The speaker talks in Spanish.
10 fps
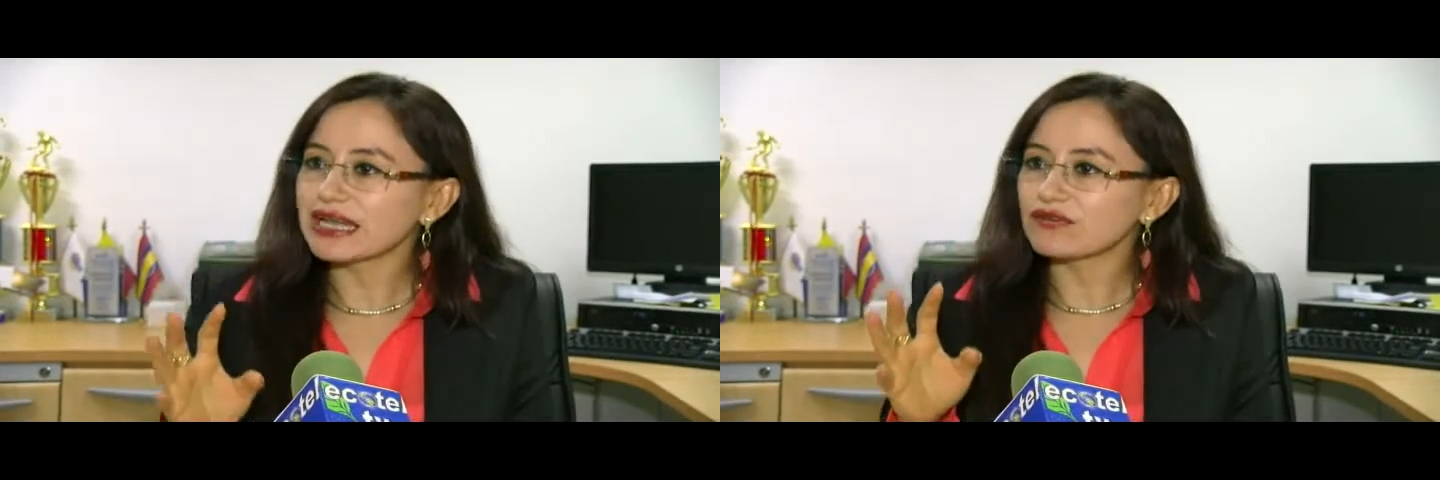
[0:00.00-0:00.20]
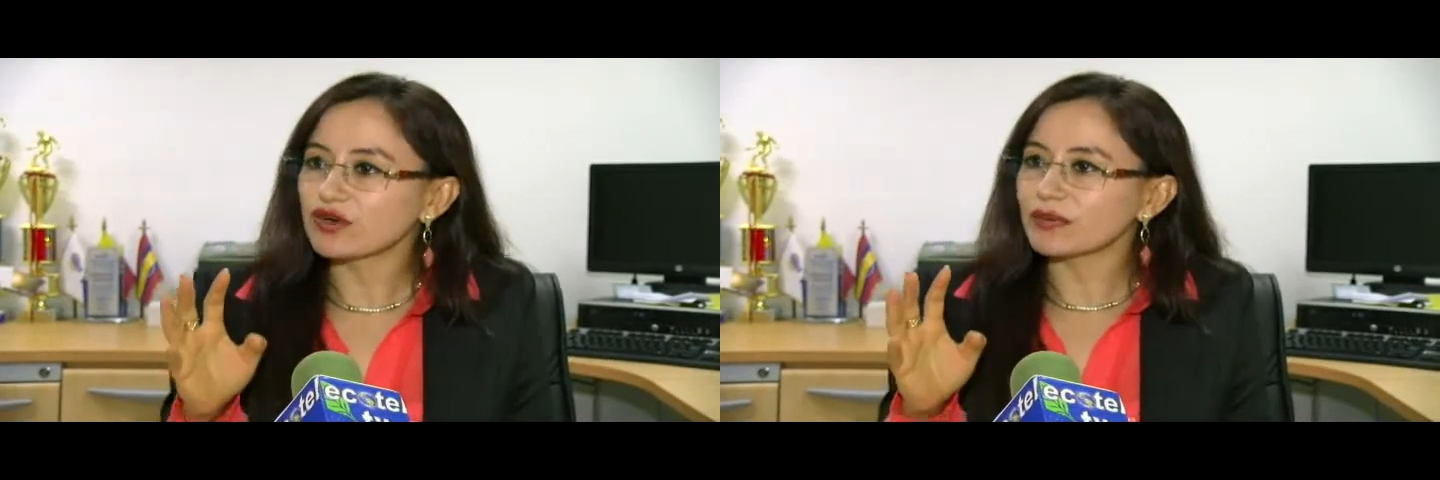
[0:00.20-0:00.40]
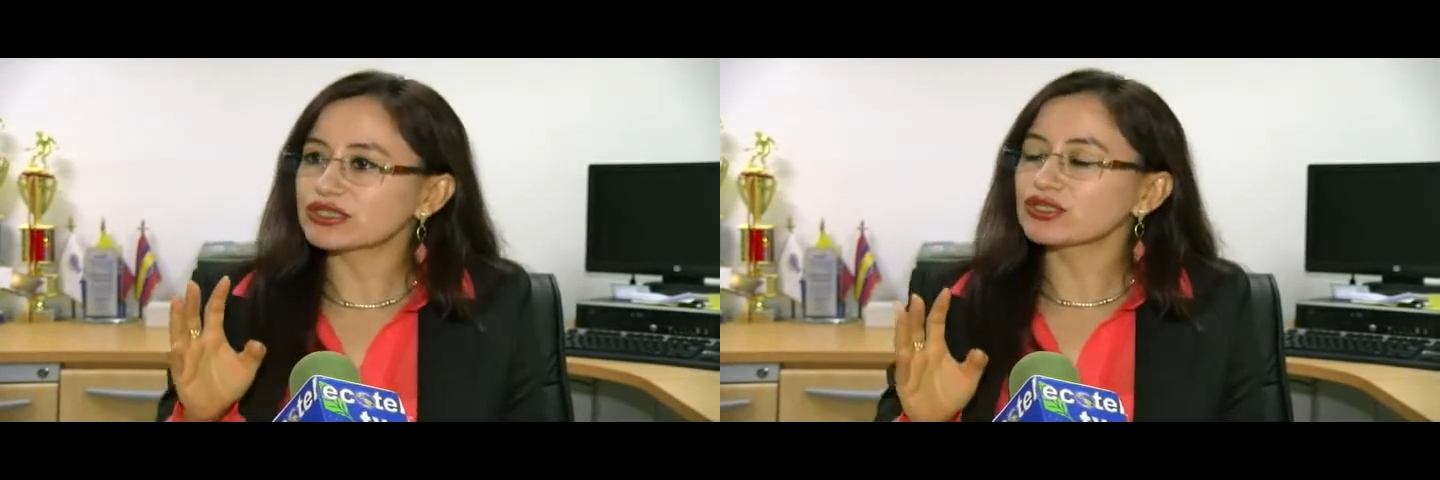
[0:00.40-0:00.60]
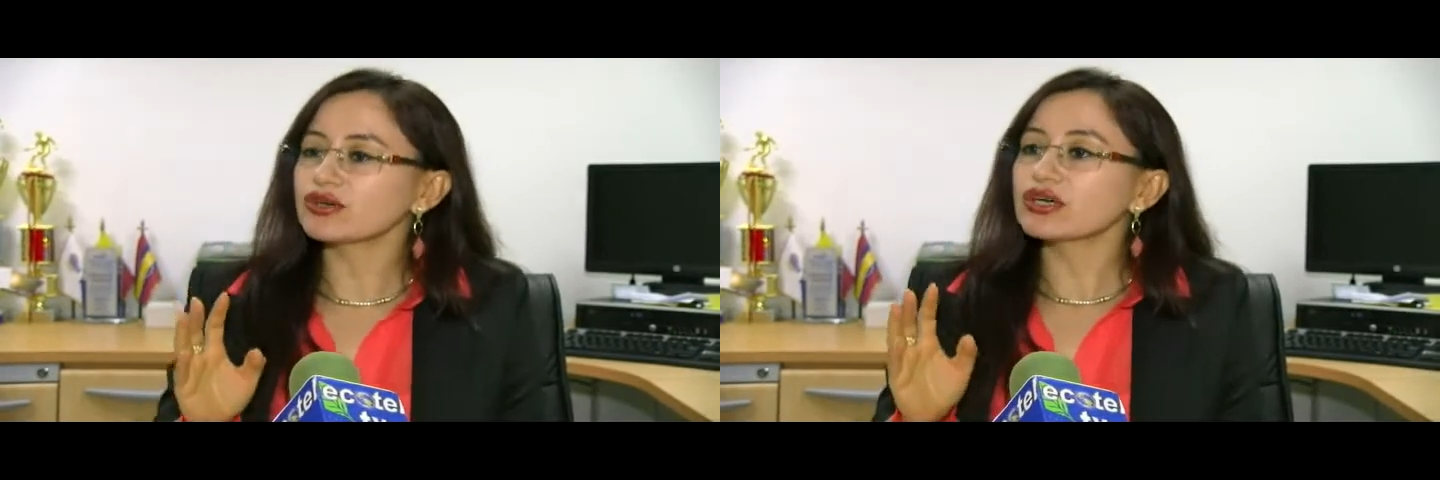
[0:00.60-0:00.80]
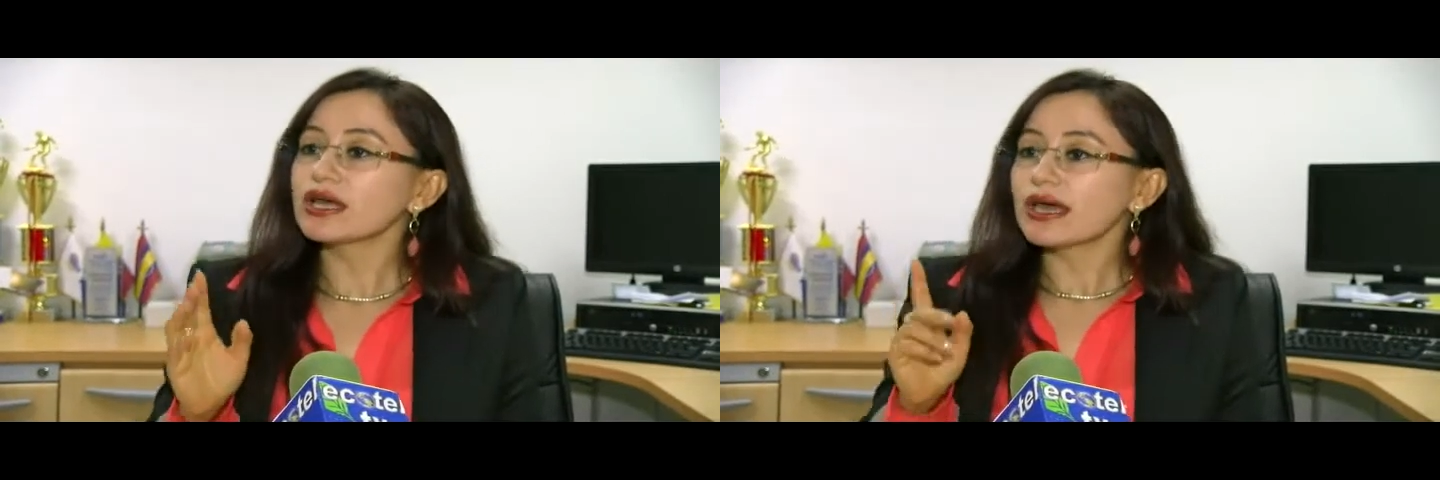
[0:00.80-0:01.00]
la
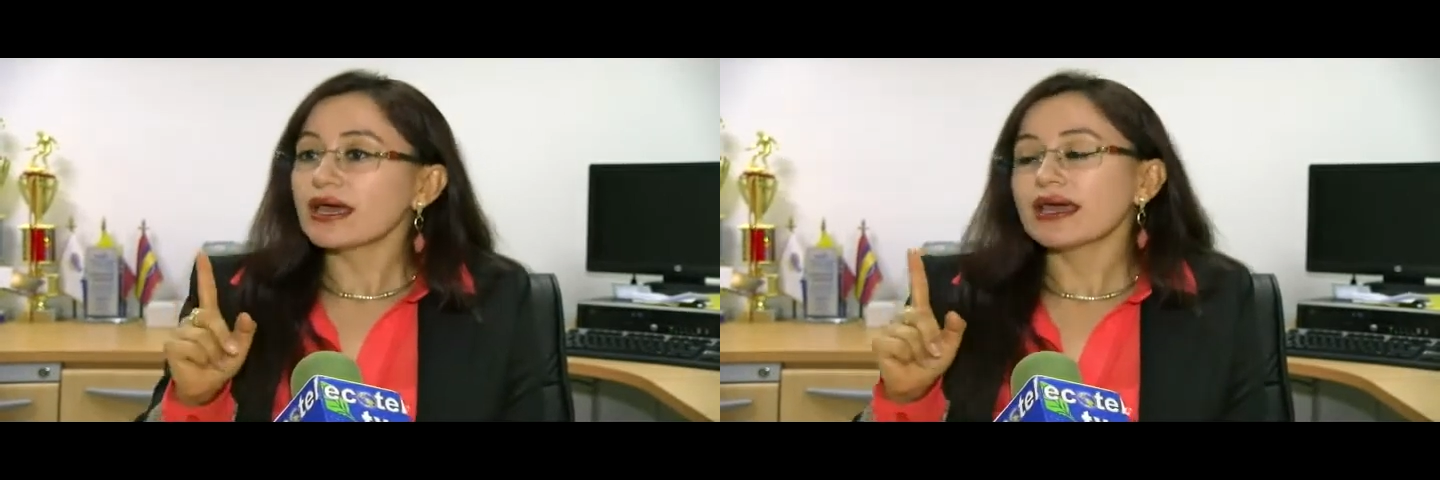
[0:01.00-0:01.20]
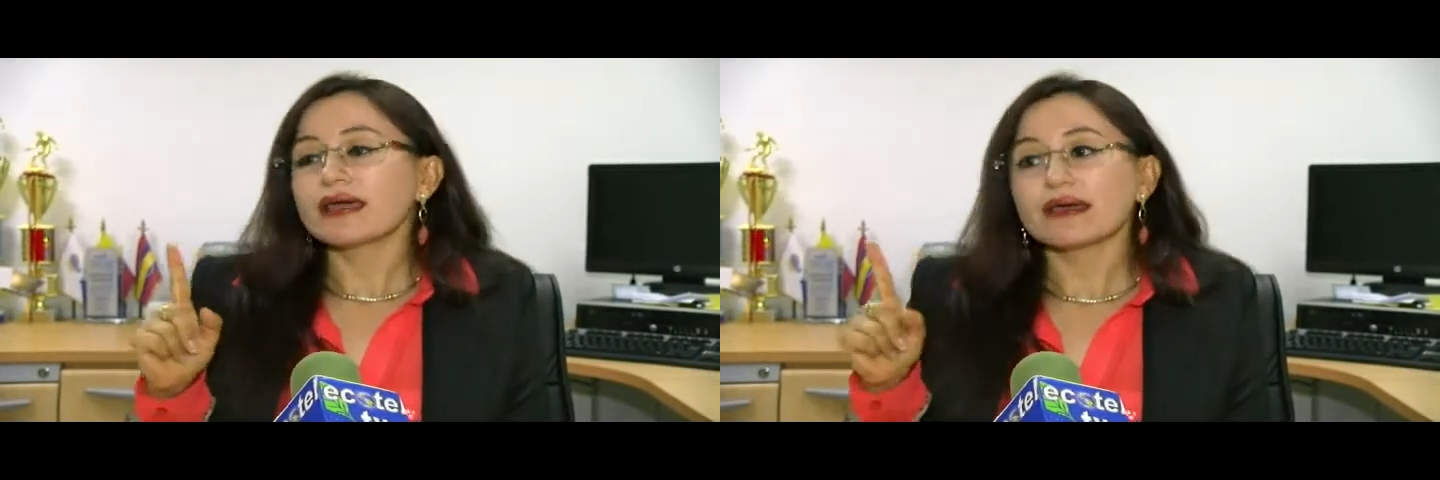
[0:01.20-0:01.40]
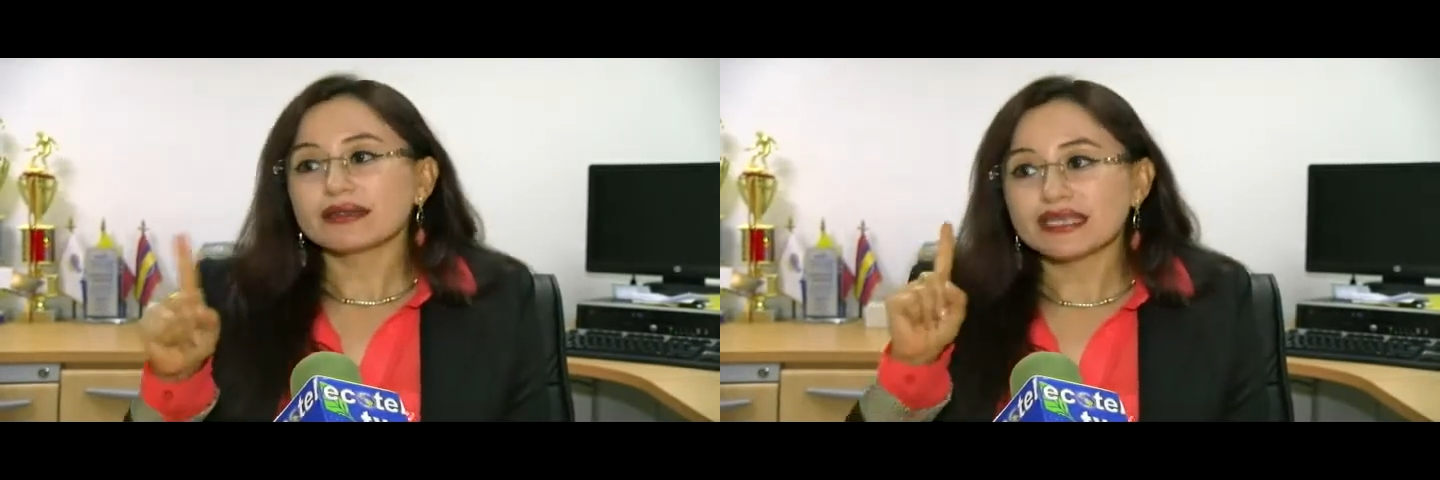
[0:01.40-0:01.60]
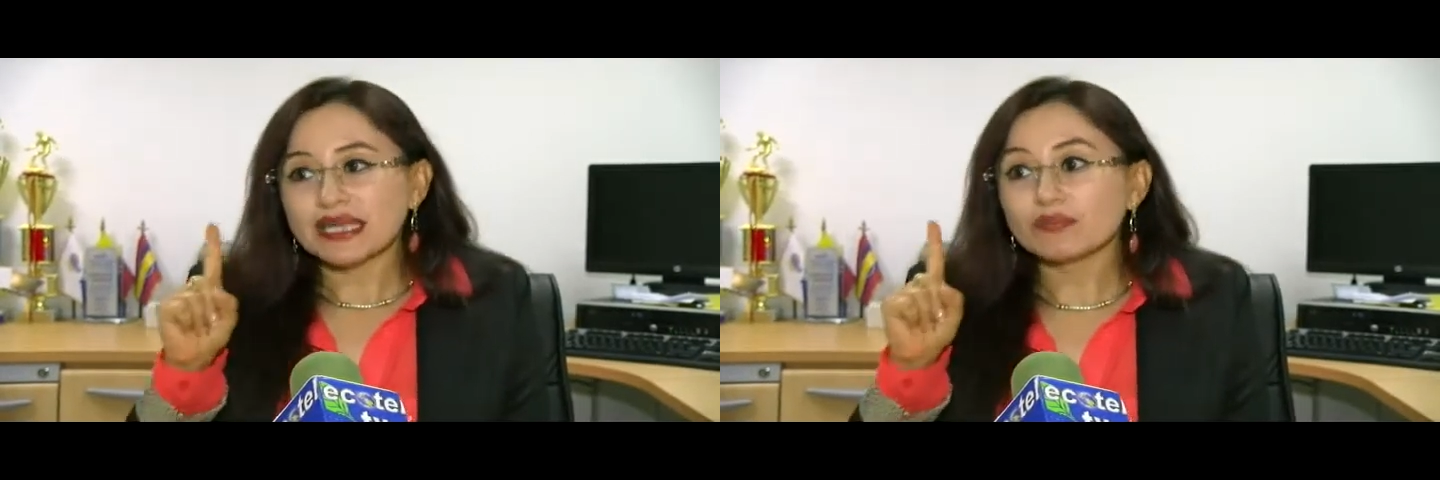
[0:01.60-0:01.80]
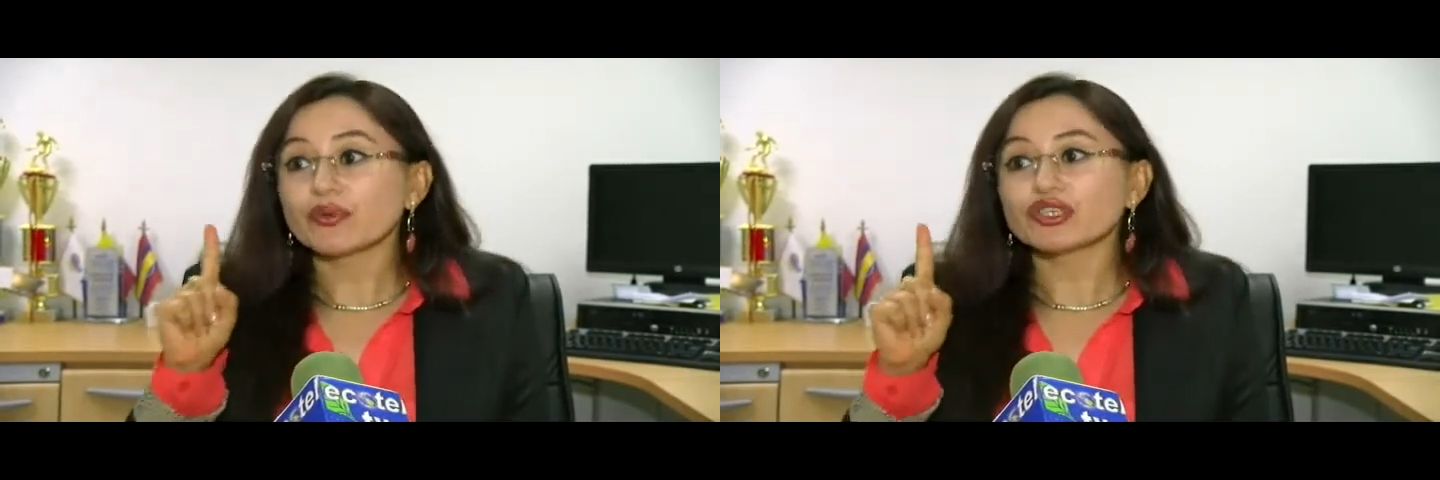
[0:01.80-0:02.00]
información,
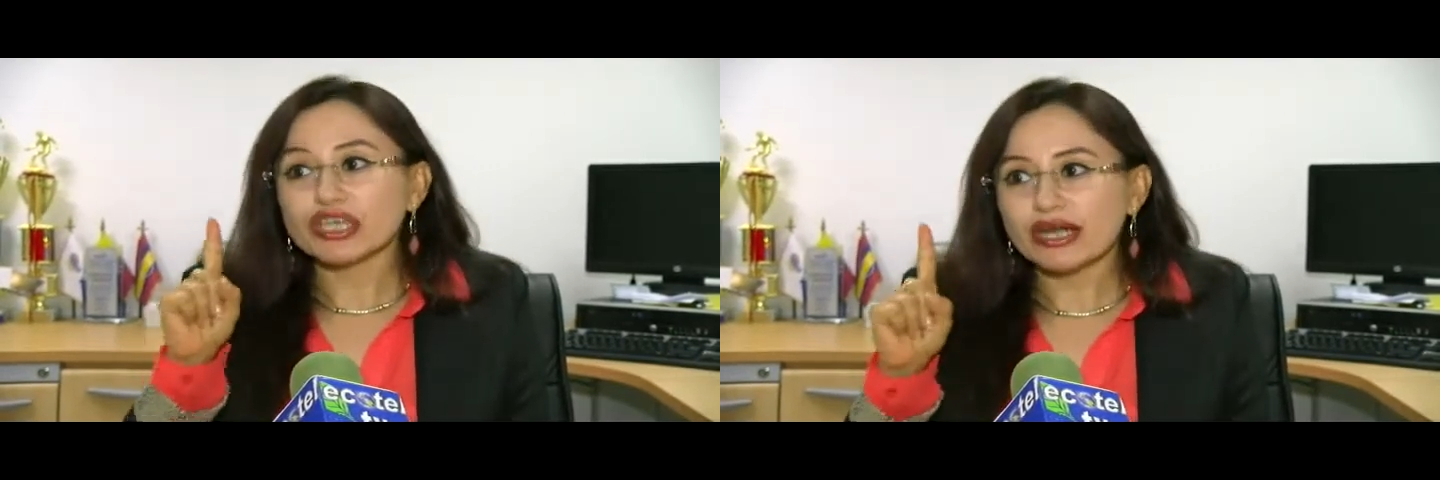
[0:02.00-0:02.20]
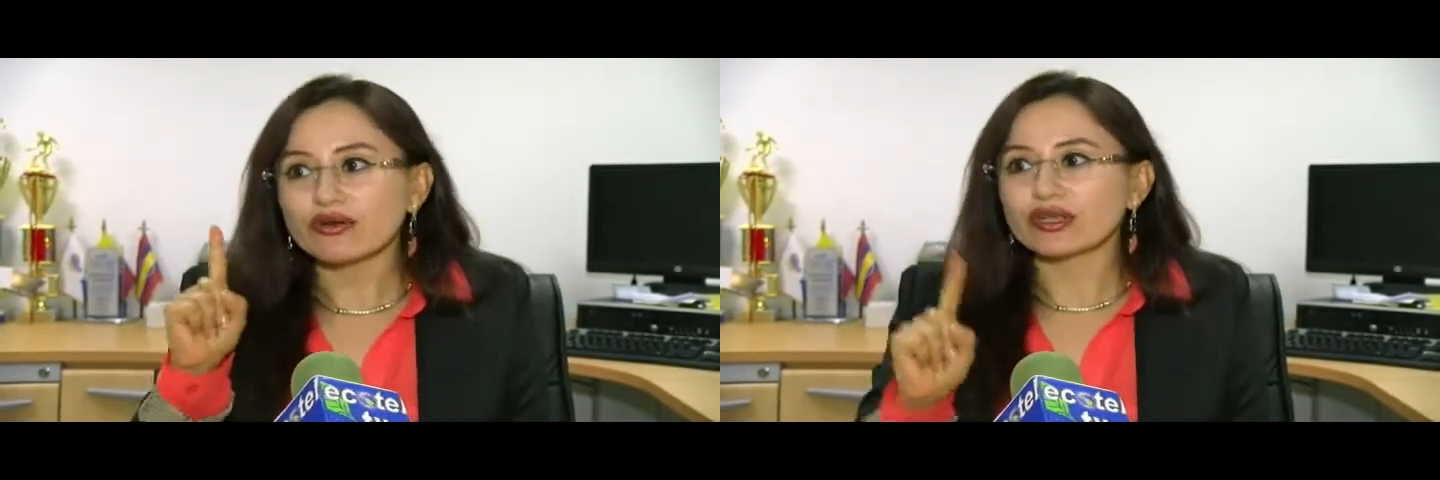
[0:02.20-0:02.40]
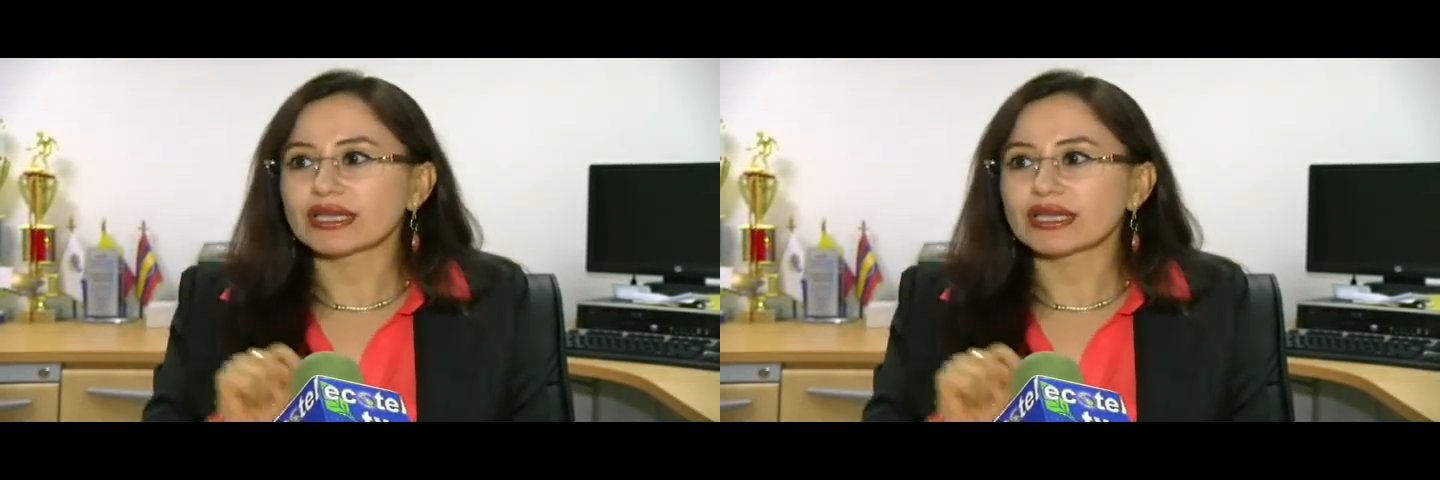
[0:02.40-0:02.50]
tiempo récord